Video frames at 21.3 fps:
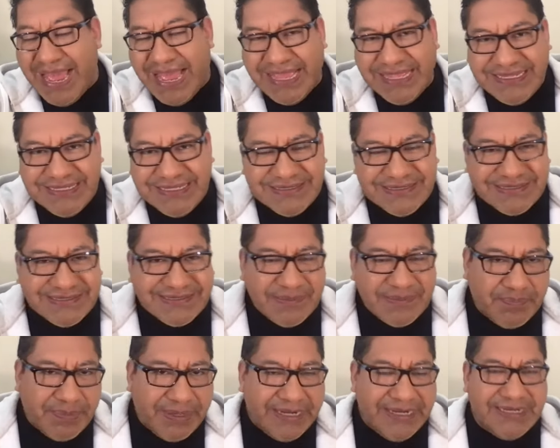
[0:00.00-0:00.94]
Ahí se
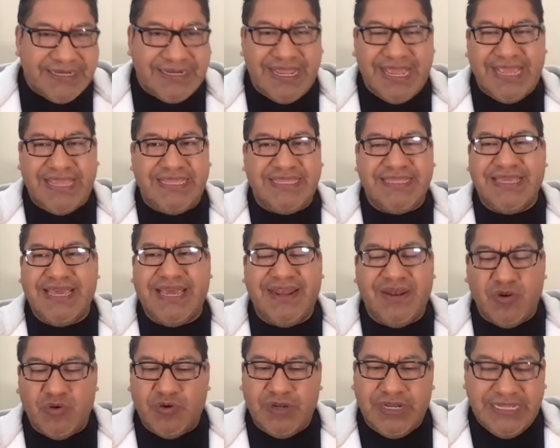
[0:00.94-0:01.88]
separan, ahí
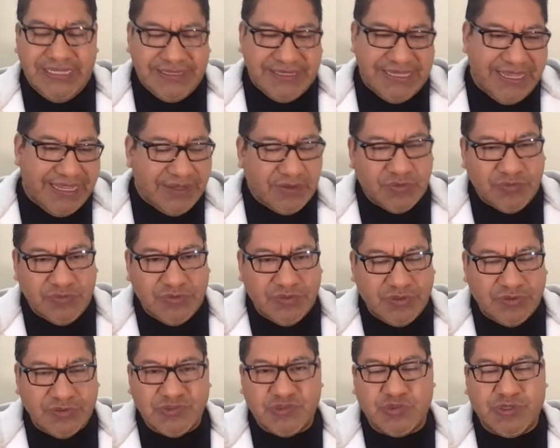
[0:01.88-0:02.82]
ya Lolita
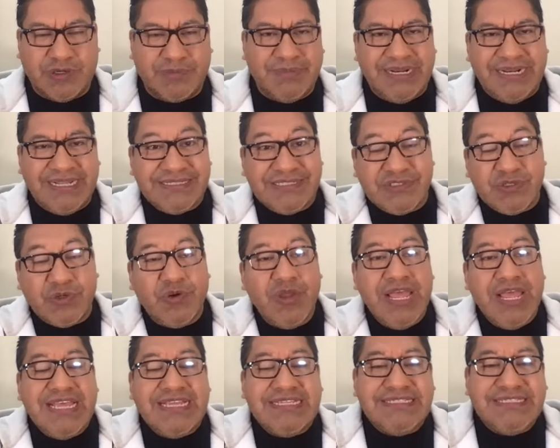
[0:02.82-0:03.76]
junto con su hermanastro